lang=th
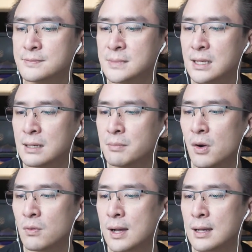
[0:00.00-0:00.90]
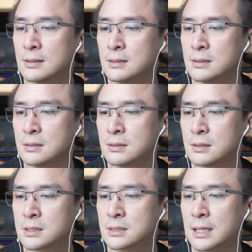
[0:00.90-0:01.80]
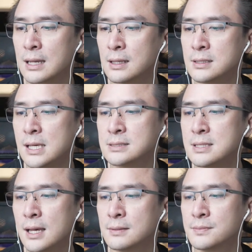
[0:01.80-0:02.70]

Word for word: นะบอกว่าเอ่อการไอ้เคสเนี่ย